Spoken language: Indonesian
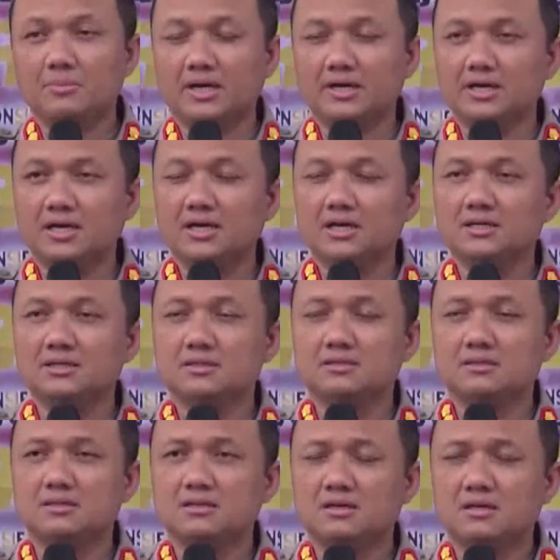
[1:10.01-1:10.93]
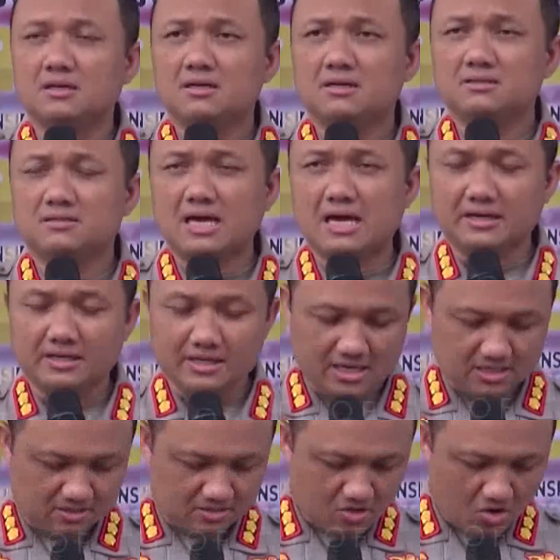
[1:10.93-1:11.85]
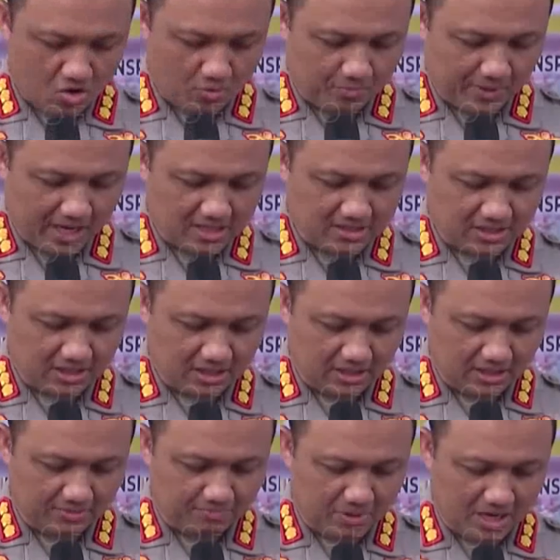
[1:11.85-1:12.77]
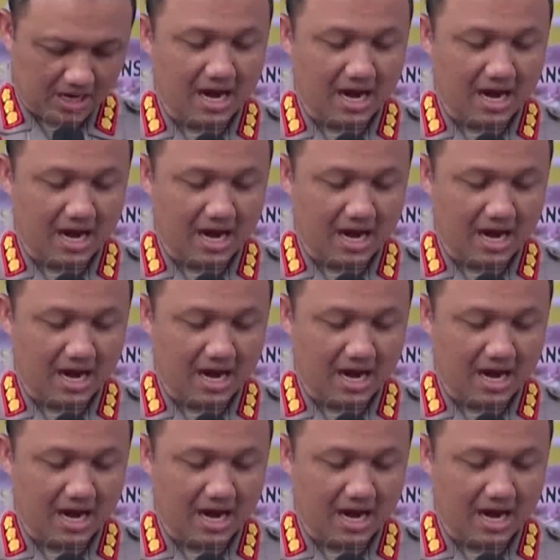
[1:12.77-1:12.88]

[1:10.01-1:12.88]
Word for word: mana target operasi